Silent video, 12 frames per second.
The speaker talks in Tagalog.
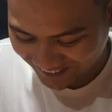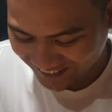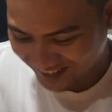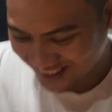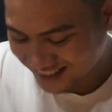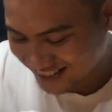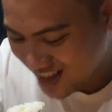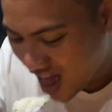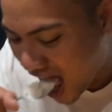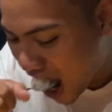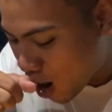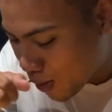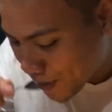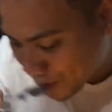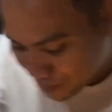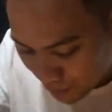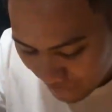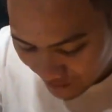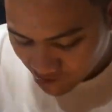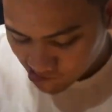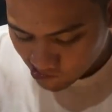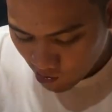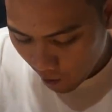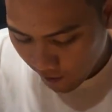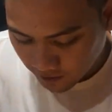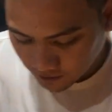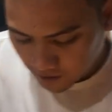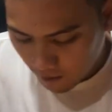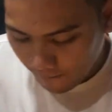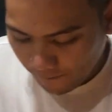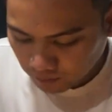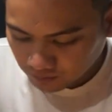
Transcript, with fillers: Naku, hindi masarap si Dominic. Trust me.